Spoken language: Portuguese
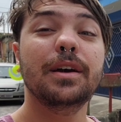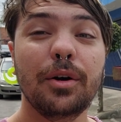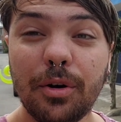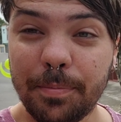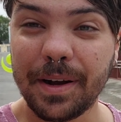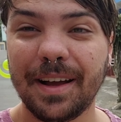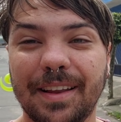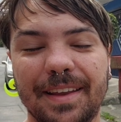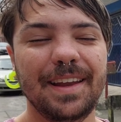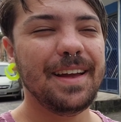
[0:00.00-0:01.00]
Opa,
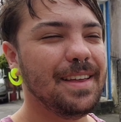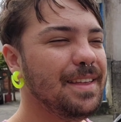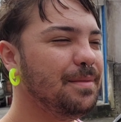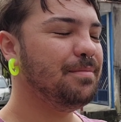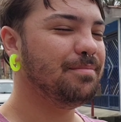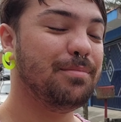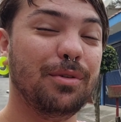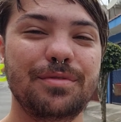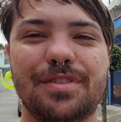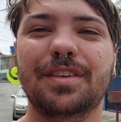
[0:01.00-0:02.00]
galera, e aí?
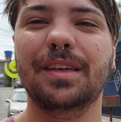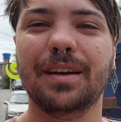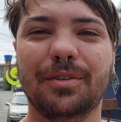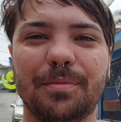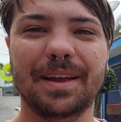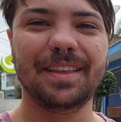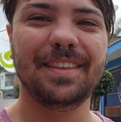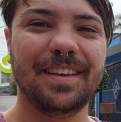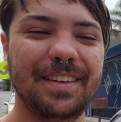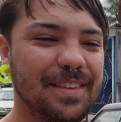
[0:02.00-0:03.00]
Bom dia, como é que
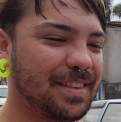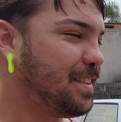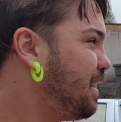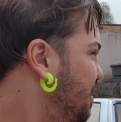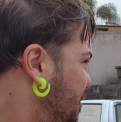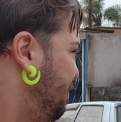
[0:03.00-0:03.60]
vocês estão?